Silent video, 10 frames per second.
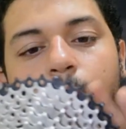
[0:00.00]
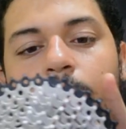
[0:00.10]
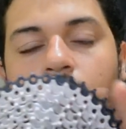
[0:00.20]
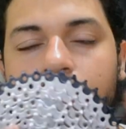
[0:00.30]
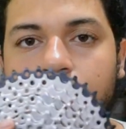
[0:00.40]

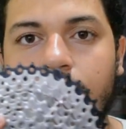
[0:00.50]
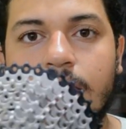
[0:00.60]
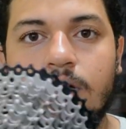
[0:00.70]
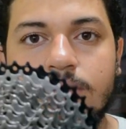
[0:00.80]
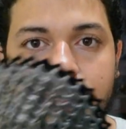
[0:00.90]
Porque
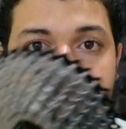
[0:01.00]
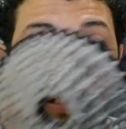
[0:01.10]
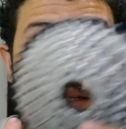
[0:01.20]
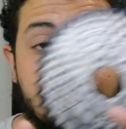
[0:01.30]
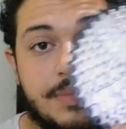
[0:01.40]
eu
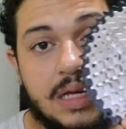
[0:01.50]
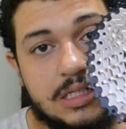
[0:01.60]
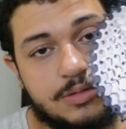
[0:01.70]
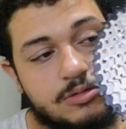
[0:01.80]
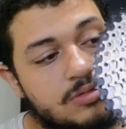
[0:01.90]
decidi,
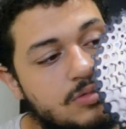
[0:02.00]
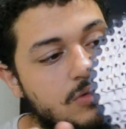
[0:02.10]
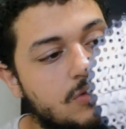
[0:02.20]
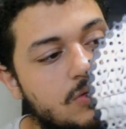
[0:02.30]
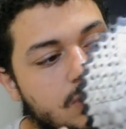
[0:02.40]
mesmo
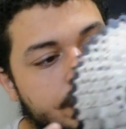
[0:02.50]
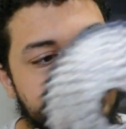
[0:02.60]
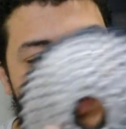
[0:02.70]
com, com,